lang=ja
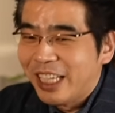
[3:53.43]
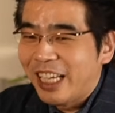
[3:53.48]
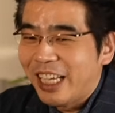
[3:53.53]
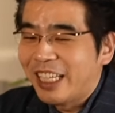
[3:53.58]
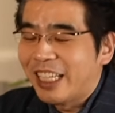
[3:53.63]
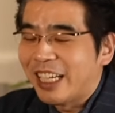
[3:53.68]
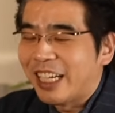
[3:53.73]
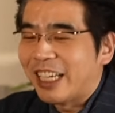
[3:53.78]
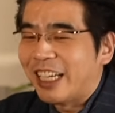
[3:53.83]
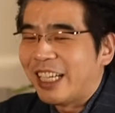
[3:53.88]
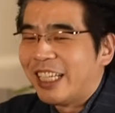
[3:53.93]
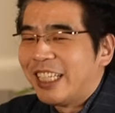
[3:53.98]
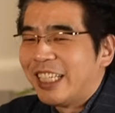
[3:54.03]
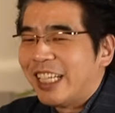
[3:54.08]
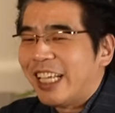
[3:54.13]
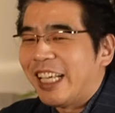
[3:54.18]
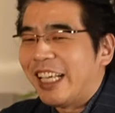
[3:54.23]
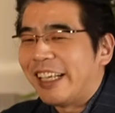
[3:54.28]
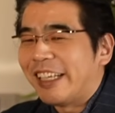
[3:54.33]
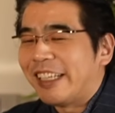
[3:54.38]
えー、だから、
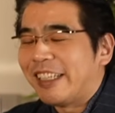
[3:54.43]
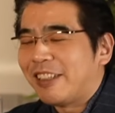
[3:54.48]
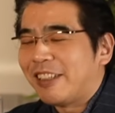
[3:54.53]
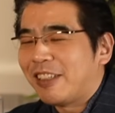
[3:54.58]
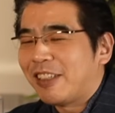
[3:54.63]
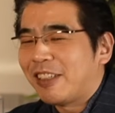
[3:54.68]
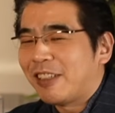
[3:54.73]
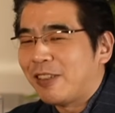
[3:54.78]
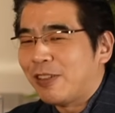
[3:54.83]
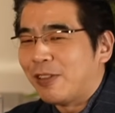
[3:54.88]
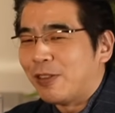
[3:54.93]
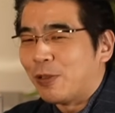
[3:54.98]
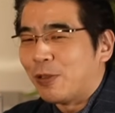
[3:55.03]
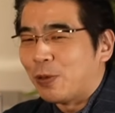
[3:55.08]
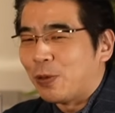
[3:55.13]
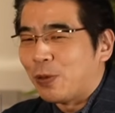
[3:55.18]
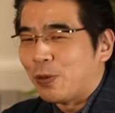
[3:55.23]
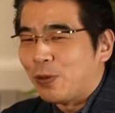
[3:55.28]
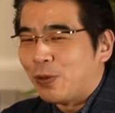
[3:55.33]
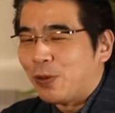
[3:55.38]
えー、傷つく
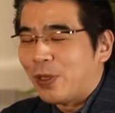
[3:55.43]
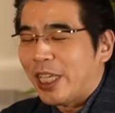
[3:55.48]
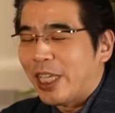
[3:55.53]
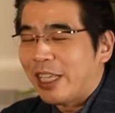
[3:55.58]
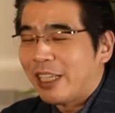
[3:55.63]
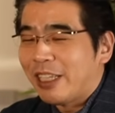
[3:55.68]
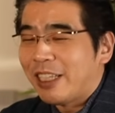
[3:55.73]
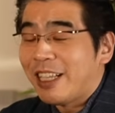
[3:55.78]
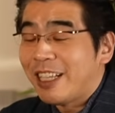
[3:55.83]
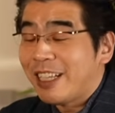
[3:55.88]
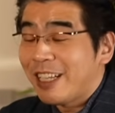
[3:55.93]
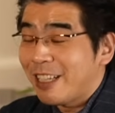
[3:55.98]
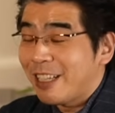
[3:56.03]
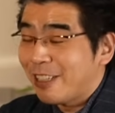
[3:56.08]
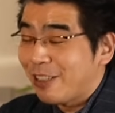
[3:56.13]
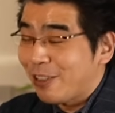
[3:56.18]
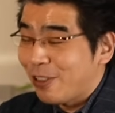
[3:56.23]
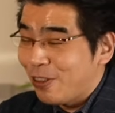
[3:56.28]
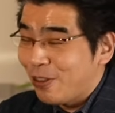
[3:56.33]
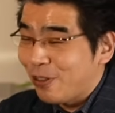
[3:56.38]
ことを平気
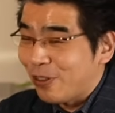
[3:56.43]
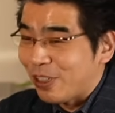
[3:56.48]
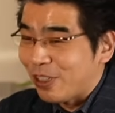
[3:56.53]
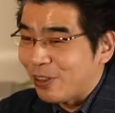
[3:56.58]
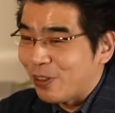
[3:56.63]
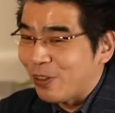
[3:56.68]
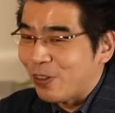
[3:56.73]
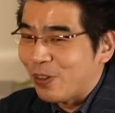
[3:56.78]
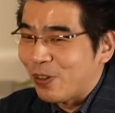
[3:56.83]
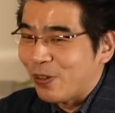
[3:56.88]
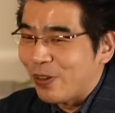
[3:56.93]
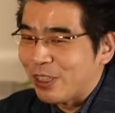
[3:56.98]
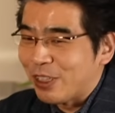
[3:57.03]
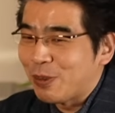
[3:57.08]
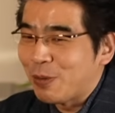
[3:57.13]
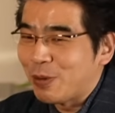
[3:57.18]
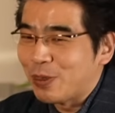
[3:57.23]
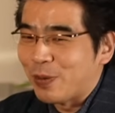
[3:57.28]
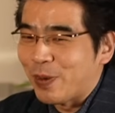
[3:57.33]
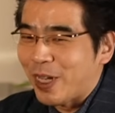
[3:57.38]
するような人というのは
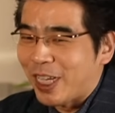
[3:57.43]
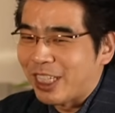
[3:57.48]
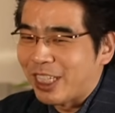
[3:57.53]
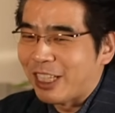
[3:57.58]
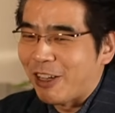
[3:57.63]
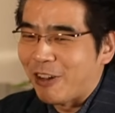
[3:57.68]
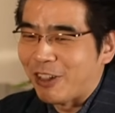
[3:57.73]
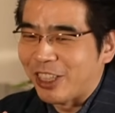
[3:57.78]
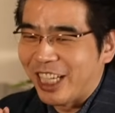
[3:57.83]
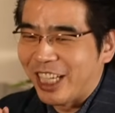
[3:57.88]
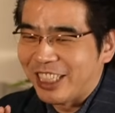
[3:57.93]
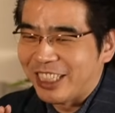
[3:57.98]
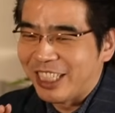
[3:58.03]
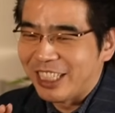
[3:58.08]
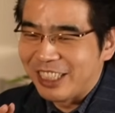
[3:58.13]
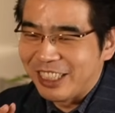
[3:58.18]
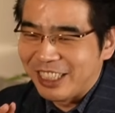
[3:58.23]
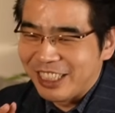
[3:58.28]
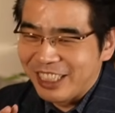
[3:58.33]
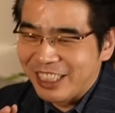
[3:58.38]
そもそもあなたを大
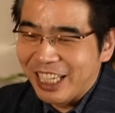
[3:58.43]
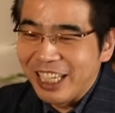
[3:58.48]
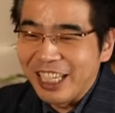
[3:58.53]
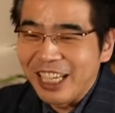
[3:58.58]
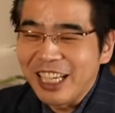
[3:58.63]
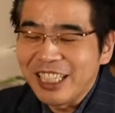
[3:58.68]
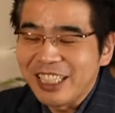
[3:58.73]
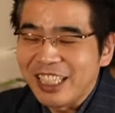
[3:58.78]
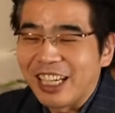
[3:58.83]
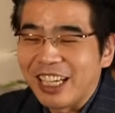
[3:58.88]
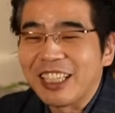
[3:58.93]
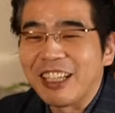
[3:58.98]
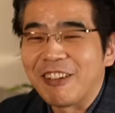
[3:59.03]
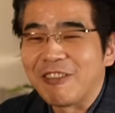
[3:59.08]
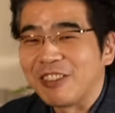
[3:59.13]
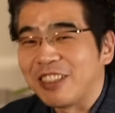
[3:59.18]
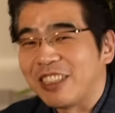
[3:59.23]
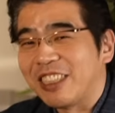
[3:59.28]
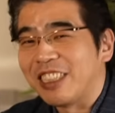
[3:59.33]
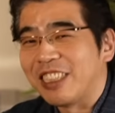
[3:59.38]
切にしていないしあなた
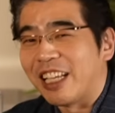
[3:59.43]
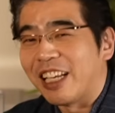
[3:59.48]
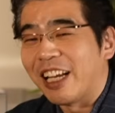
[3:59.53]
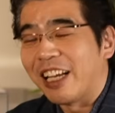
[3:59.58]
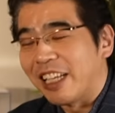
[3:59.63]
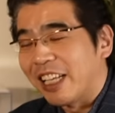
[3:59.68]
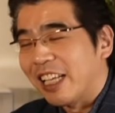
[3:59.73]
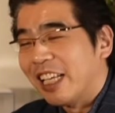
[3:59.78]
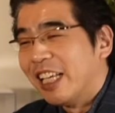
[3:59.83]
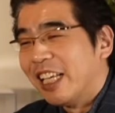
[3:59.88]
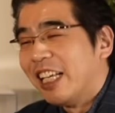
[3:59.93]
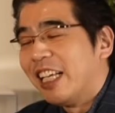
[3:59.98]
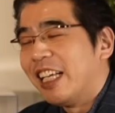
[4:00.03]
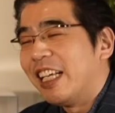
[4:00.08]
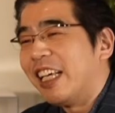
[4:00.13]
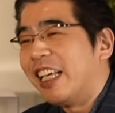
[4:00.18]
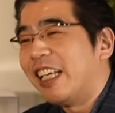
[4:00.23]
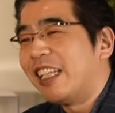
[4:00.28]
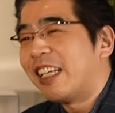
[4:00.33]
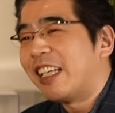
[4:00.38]
を好きじゃない
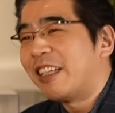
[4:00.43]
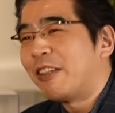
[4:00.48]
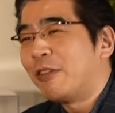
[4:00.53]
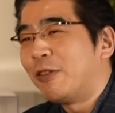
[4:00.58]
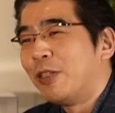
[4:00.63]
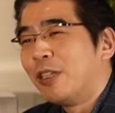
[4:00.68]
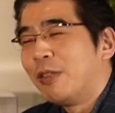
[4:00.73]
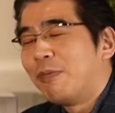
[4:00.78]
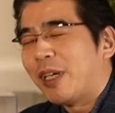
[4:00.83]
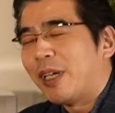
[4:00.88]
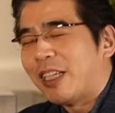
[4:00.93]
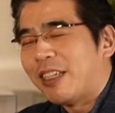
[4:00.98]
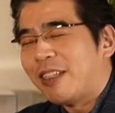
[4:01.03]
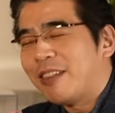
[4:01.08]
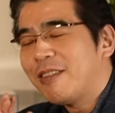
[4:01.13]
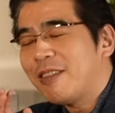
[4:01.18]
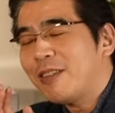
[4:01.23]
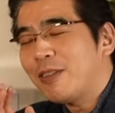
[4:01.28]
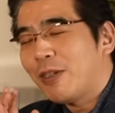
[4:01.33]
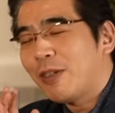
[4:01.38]
えー、だけど、まあ、
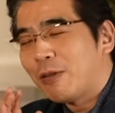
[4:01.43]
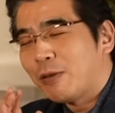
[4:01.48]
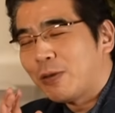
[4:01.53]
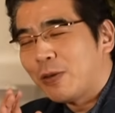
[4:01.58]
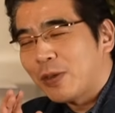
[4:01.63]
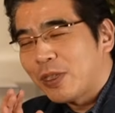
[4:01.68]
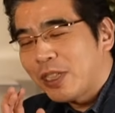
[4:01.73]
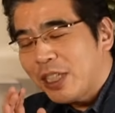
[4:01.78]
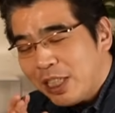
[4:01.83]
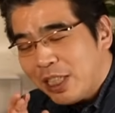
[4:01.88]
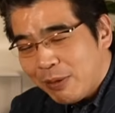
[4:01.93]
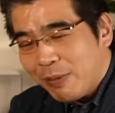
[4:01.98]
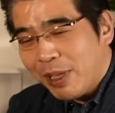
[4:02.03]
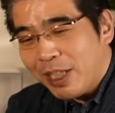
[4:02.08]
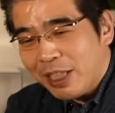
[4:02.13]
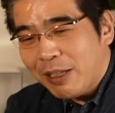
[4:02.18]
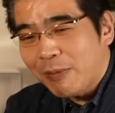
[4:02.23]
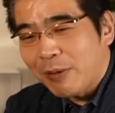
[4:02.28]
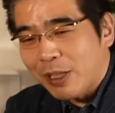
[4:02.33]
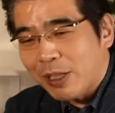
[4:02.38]
傷つくようなことをしてし
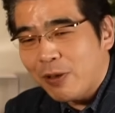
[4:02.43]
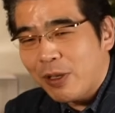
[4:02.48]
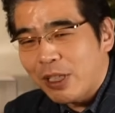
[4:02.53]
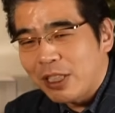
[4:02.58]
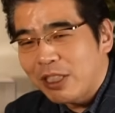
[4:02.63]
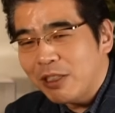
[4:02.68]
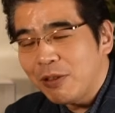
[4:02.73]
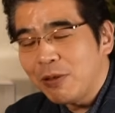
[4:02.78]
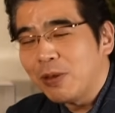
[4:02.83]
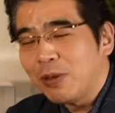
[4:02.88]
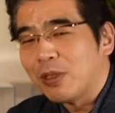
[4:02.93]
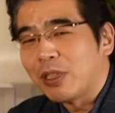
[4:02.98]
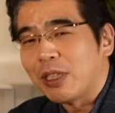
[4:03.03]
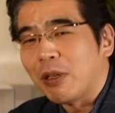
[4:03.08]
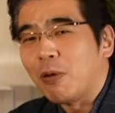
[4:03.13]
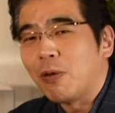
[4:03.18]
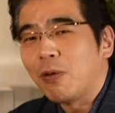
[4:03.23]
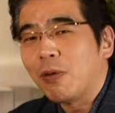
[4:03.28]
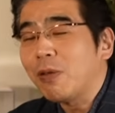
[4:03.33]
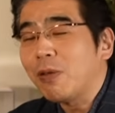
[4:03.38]
まってもねそれは事故として
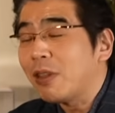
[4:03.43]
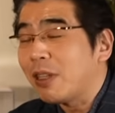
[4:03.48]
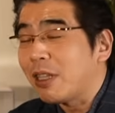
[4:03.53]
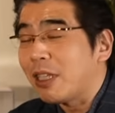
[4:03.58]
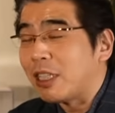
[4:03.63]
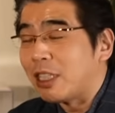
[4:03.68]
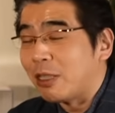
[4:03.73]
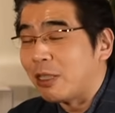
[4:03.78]
起こって